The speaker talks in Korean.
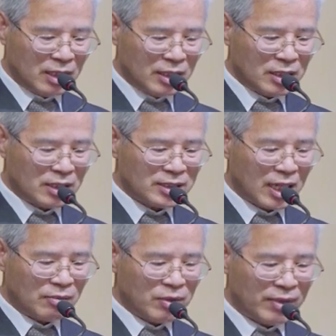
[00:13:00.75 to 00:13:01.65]
이제는
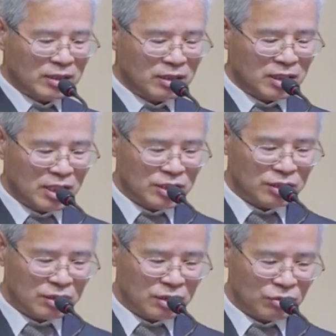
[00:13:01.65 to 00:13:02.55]
사람이 만든
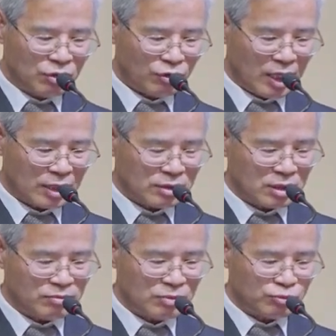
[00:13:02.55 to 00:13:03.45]
일시적이고
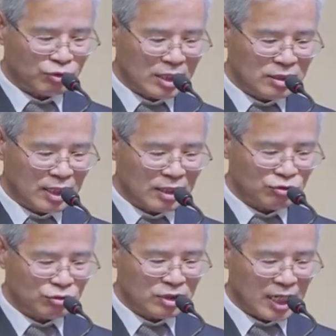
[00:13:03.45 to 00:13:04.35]
쾌락적이며 불완전한
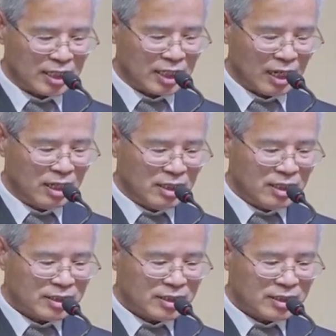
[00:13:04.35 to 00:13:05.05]
구원이 아니라